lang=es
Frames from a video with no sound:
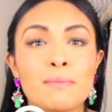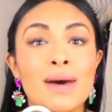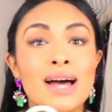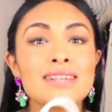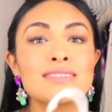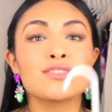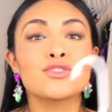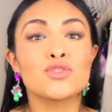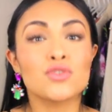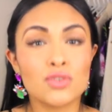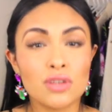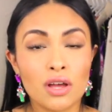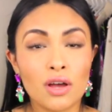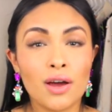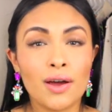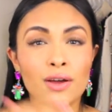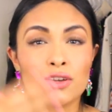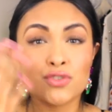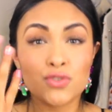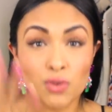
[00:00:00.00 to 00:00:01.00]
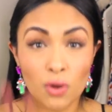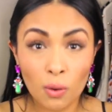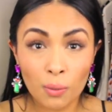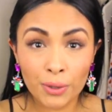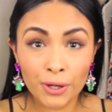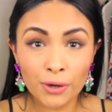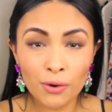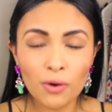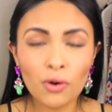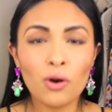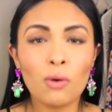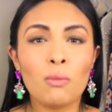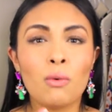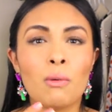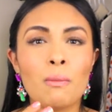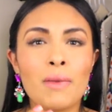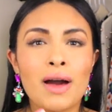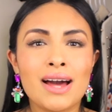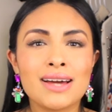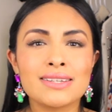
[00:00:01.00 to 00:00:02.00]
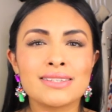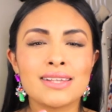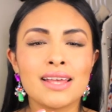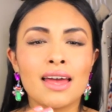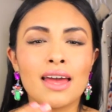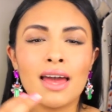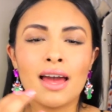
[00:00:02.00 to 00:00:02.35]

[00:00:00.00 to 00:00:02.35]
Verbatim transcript: más sobrio, como más,